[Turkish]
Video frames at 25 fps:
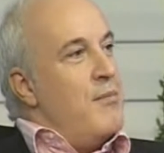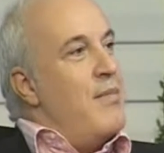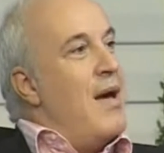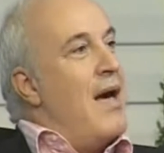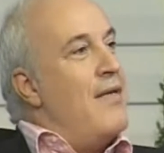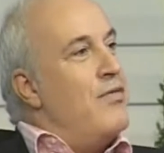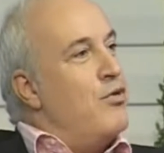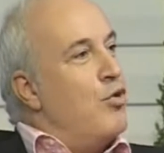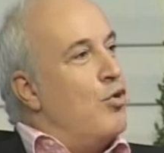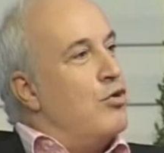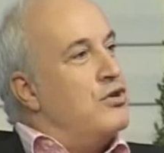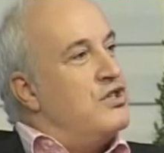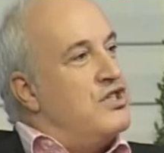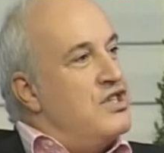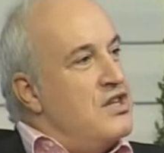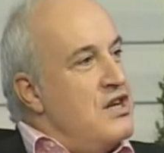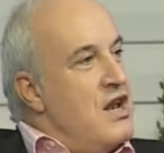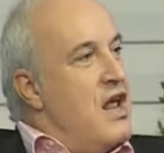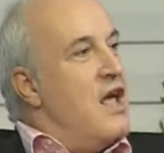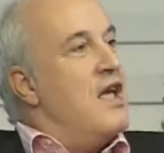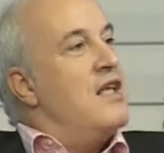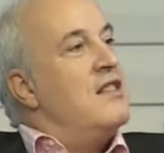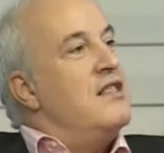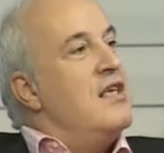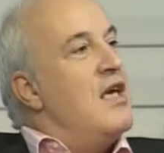Ben de o
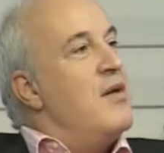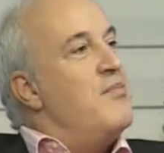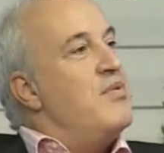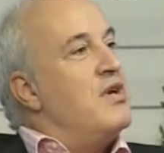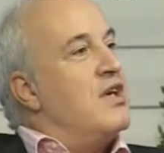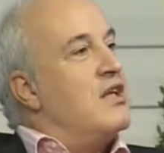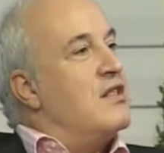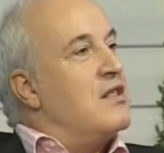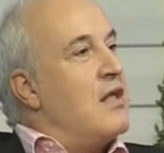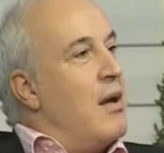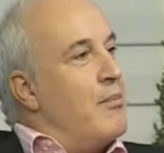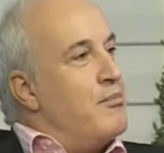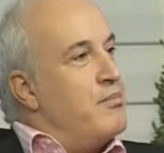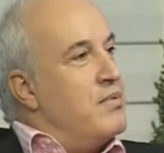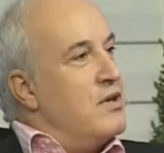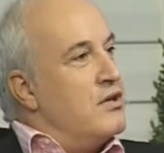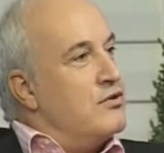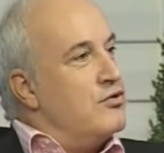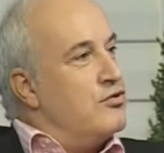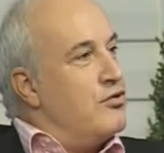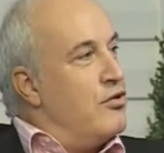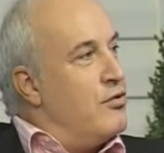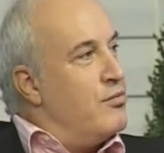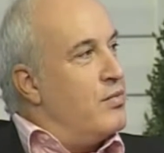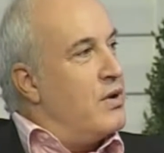cine hediye bir kitap
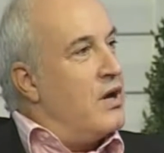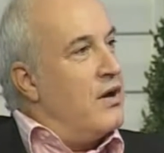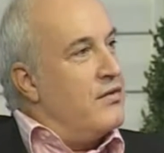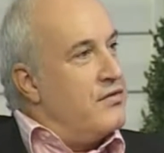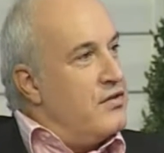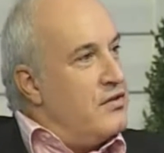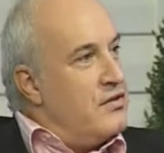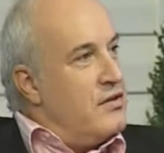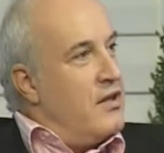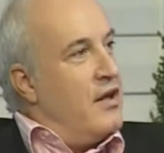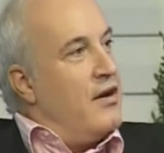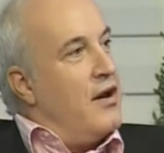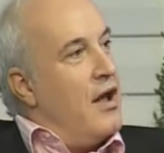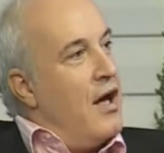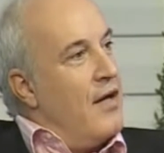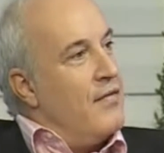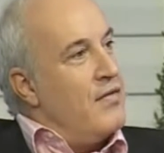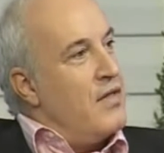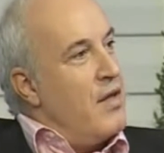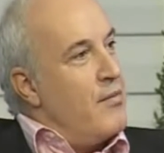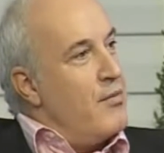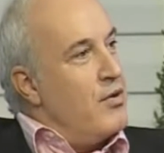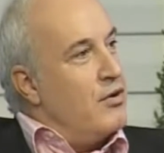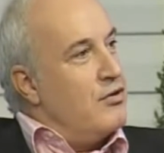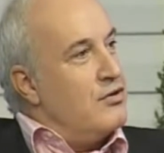yazıyorum kadınları
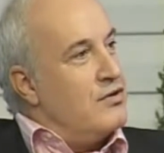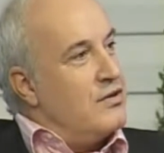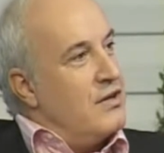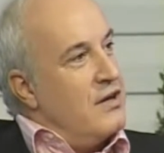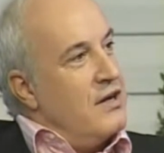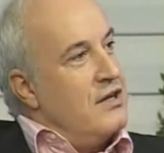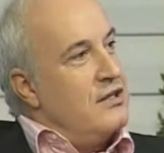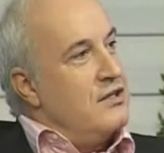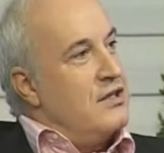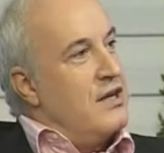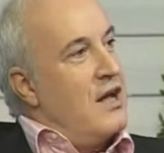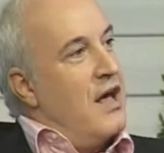anlamak üzere.